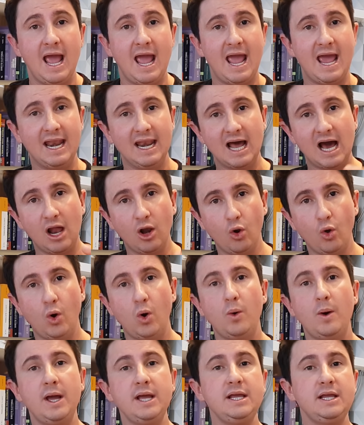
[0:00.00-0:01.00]
É na
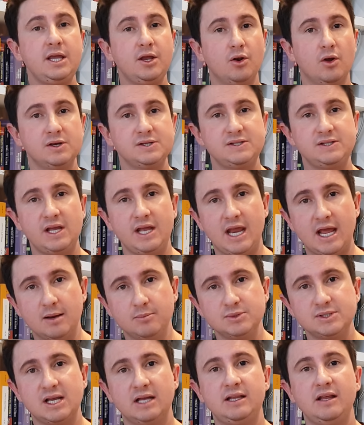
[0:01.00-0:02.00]
LOA em que nós
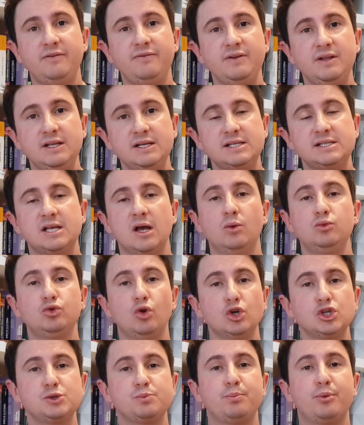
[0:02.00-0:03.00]
teremos a definição
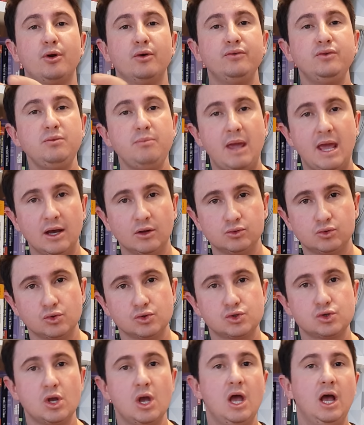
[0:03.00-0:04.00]
dos
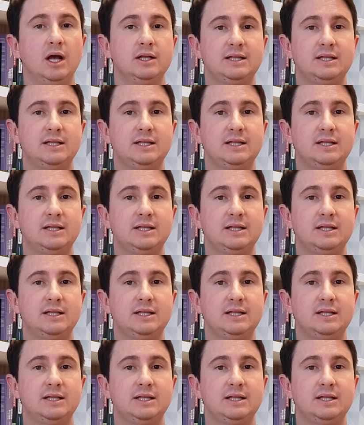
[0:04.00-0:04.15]
provimentos,